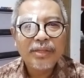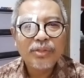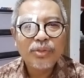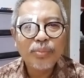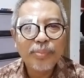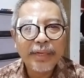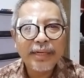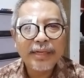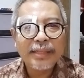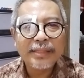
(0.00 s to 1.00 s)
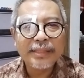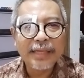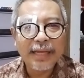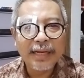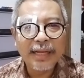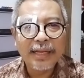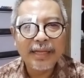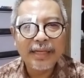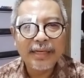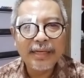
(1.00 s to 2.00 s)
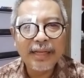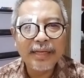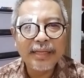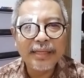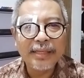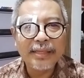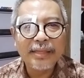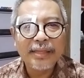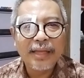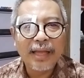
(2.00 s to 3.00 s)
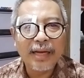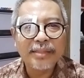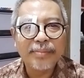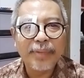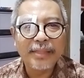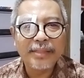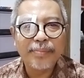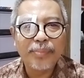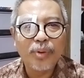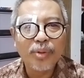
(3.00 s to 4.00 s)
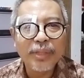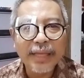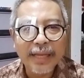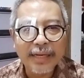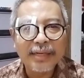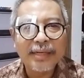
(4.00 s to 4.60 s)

sumber sejarah dari arsip-arsip kolonial